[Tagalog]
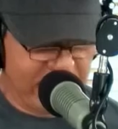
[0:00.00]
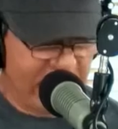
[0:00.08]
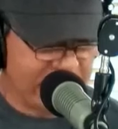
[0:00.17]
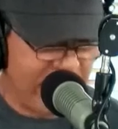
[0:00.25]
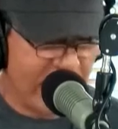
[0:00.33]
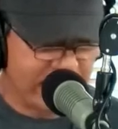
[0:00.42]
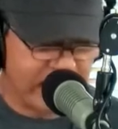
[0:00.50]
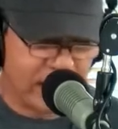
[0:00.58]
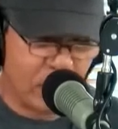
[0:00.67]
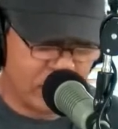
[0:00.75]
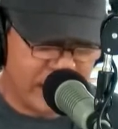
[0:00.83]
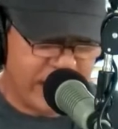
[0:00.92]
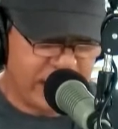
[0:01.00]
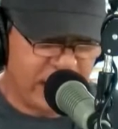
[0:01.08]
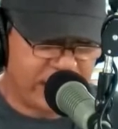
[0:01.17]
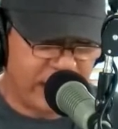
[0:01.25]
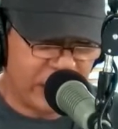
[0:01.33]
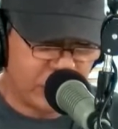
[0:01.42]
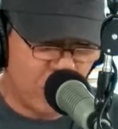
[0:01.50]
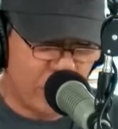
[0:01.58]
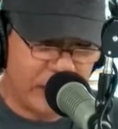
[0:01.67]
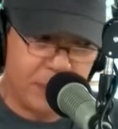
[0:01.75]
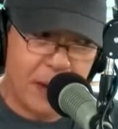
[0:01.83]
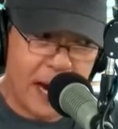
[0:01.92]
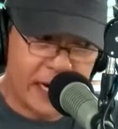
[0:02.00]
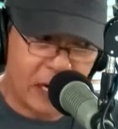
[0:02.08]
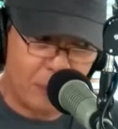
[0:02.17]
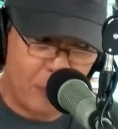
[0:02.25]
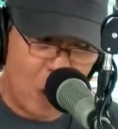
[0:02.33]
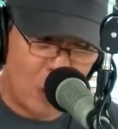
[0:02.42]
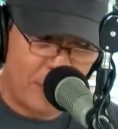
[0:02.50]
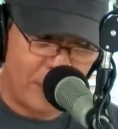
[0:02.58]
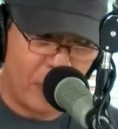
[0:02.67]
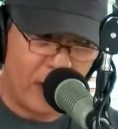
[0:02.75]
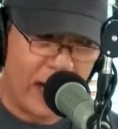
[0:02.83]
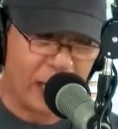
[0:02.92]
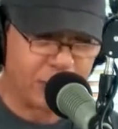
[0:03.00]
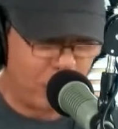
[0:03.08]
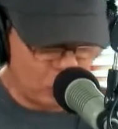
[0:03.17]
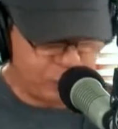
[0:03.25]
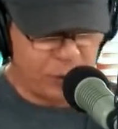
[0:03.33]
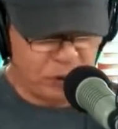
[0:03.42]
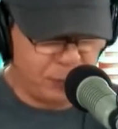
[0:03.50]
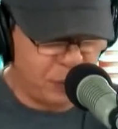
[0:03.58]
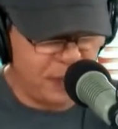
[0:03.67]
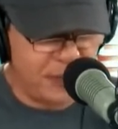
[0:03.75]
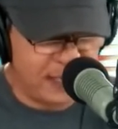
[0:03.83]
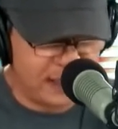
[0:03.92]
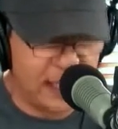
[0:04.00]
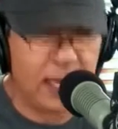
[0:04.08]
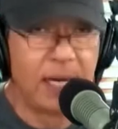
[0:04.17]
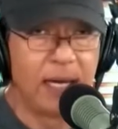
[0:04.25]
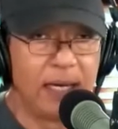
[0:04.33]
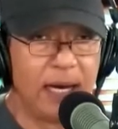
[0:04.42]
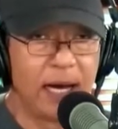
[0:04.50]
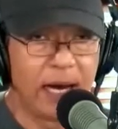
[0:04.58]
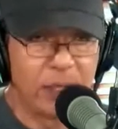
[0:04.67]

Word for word: Nasa atin na niya si Attorney Michael Powa po, ang spokesperson po naman ng